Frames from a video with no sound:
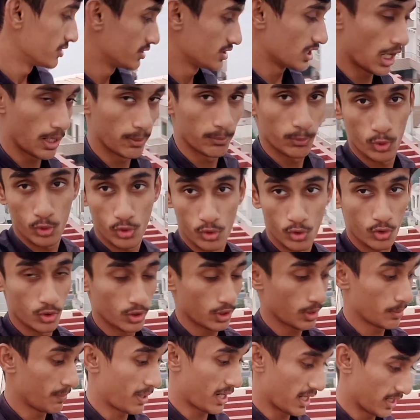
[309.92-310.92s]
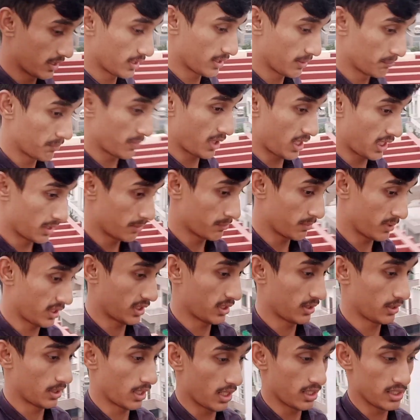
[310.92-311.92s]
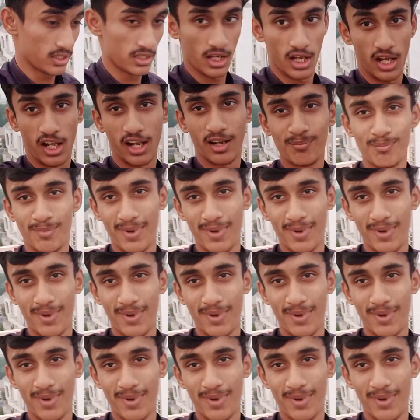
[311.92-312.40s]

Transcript: ये आप लोग कहोगे मैंने मैंने मारे नहीं यार